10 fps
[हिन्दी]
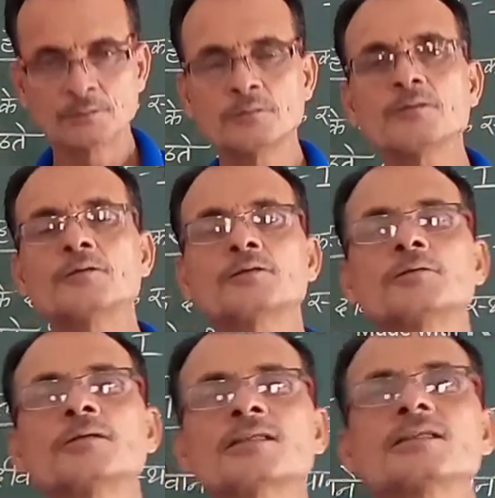उनको तो
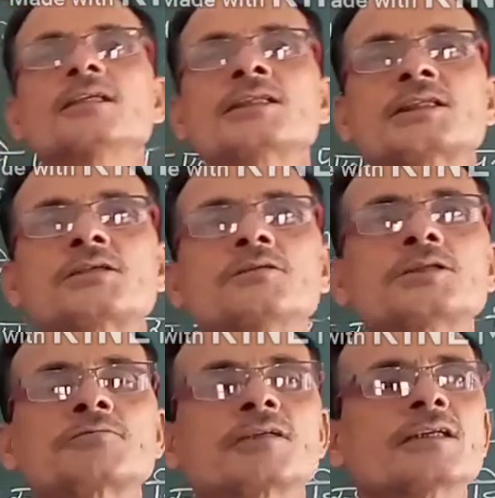बस देश को
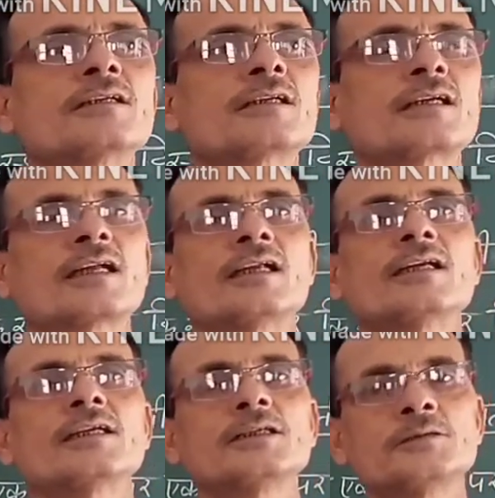स्वतंत्र
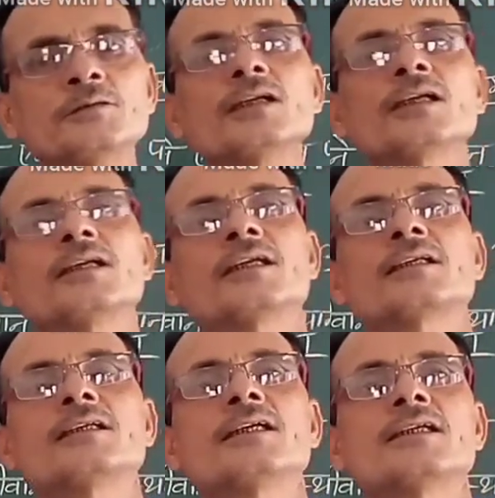कराने की धुन लगी
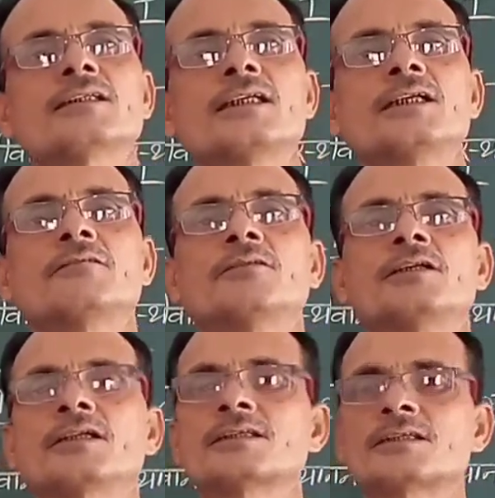रहती है इसलिए वो
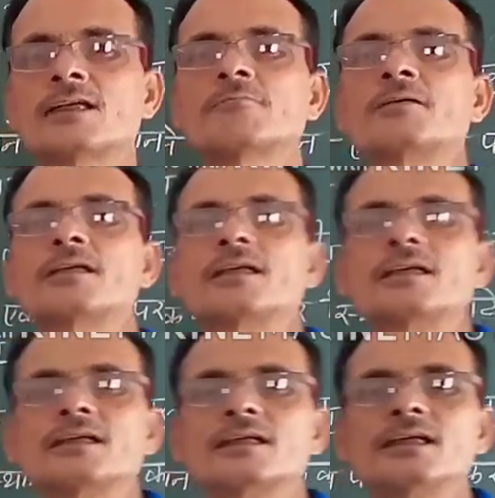एक स्थान पर टिक
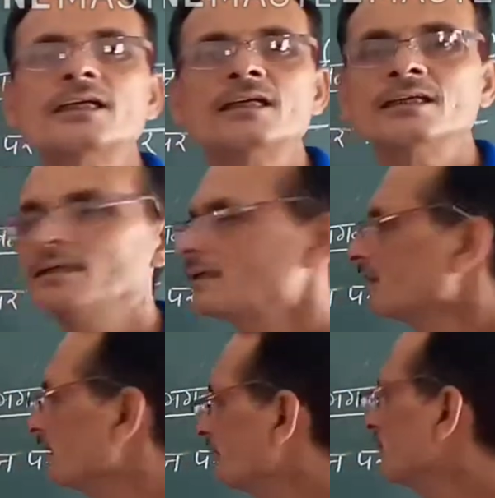करके
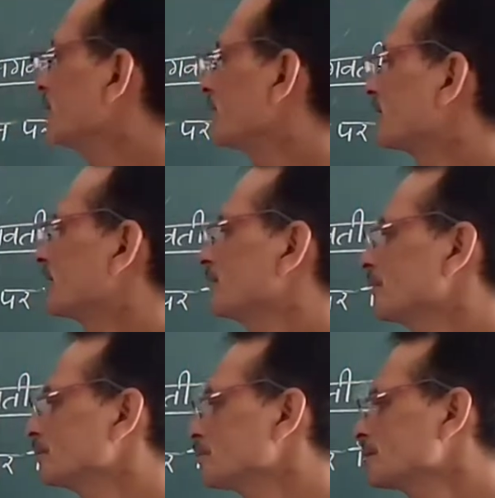नहीं बैठते
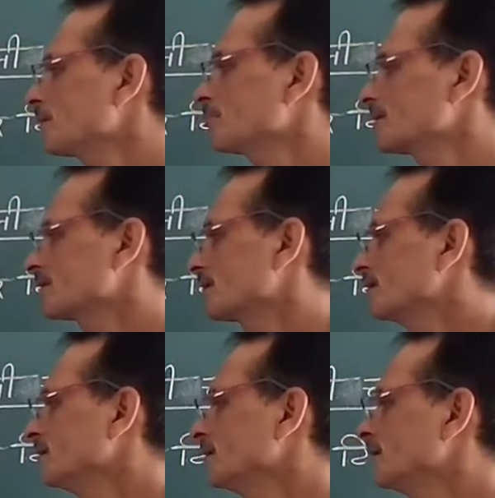फिर दूसरा प्रश्न है
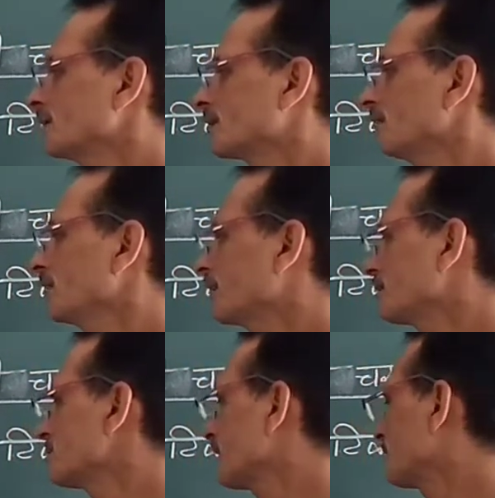कवि के
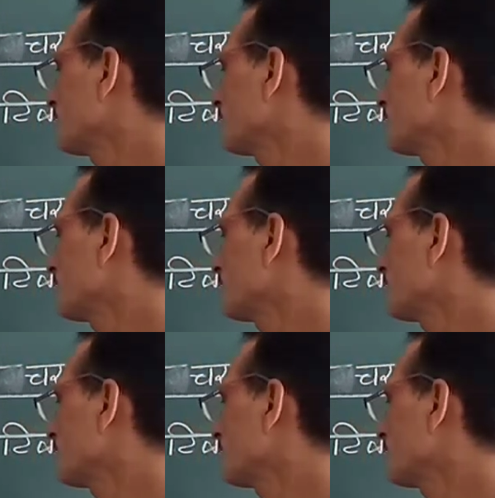अनुसार